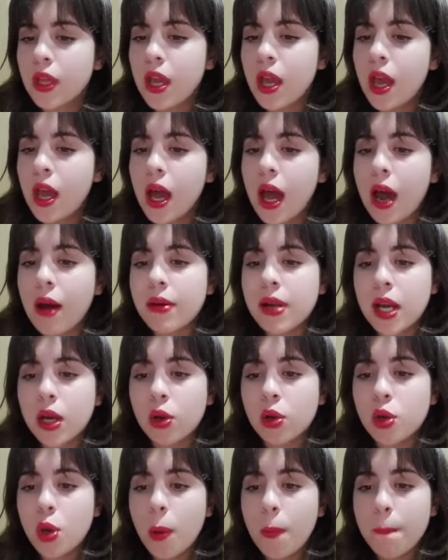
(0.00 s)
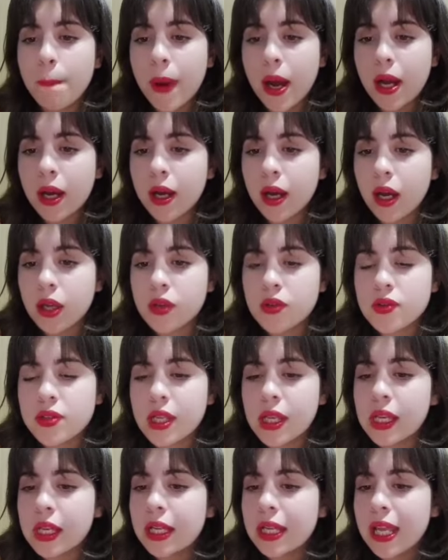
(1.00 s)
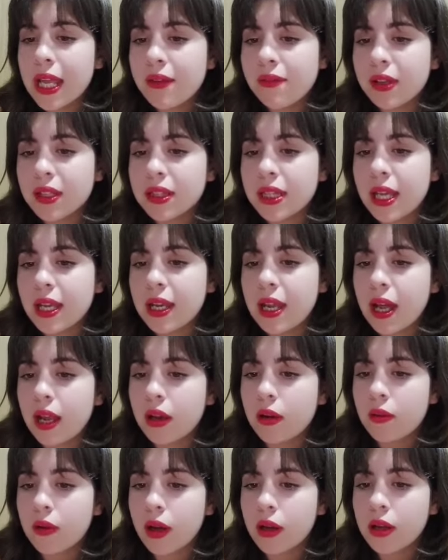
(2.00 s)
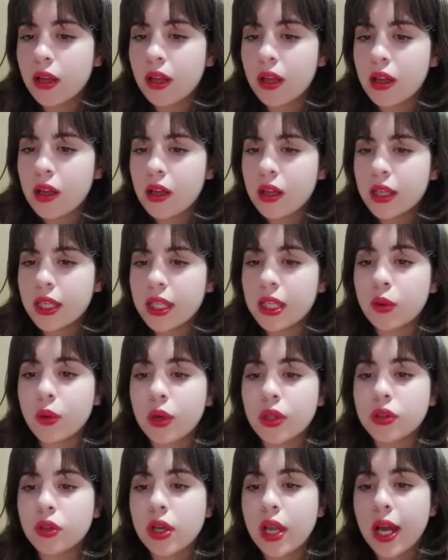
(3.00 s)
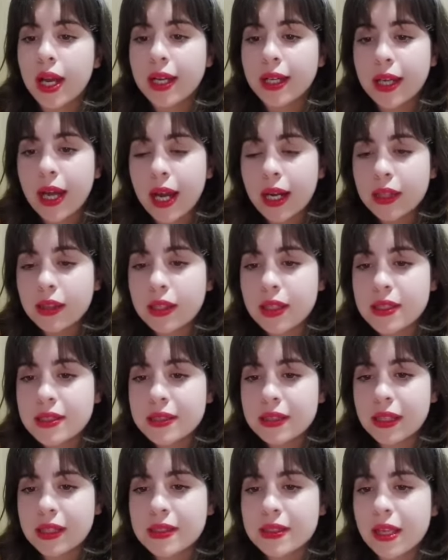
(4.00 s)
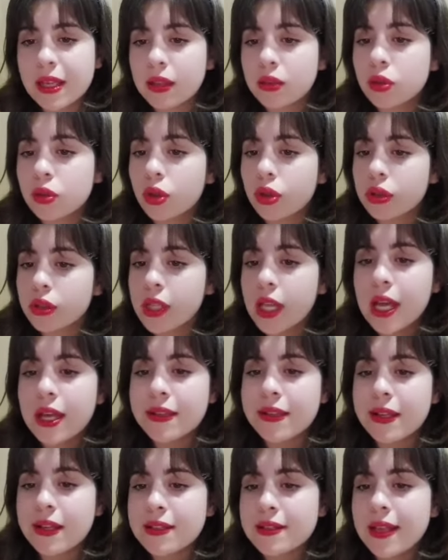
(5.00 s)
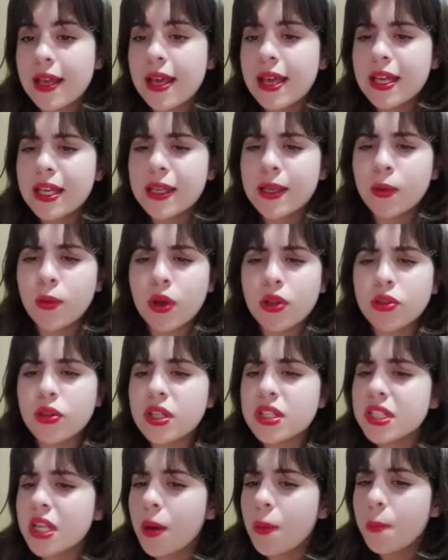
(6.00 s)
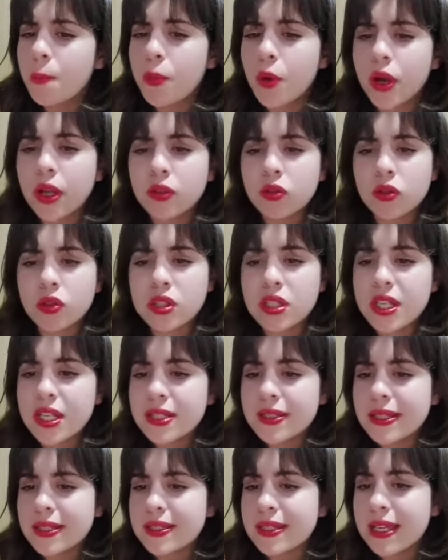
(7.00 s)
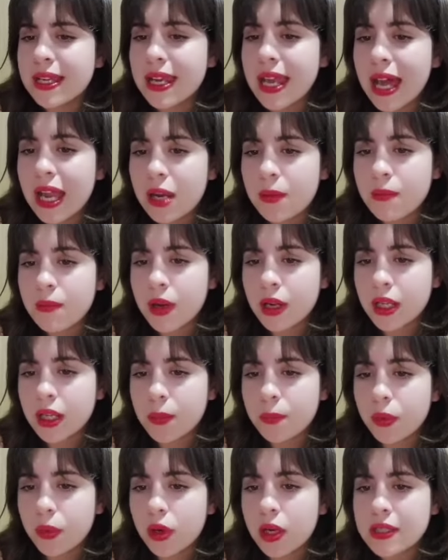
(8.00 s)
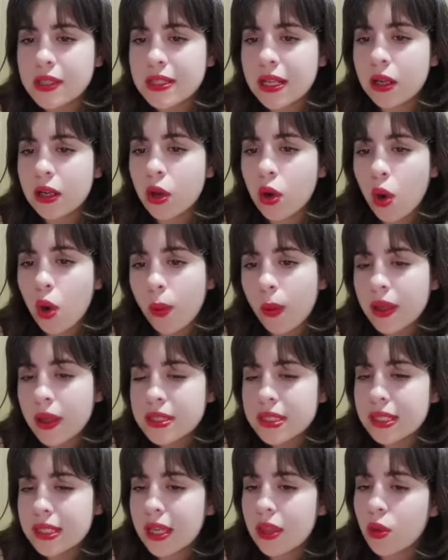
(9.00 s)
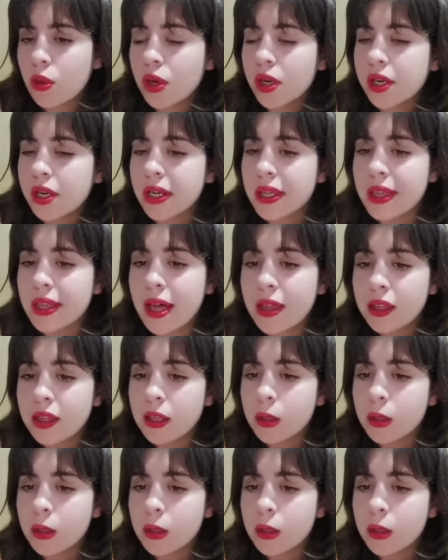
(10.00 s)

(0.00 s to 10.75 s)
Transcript: habla con los pájaros y lévate al alba y cuando las carnes te sean tornadas, y cuando hayas puesto en ellas el alma que por las alcobas se quedó enredada,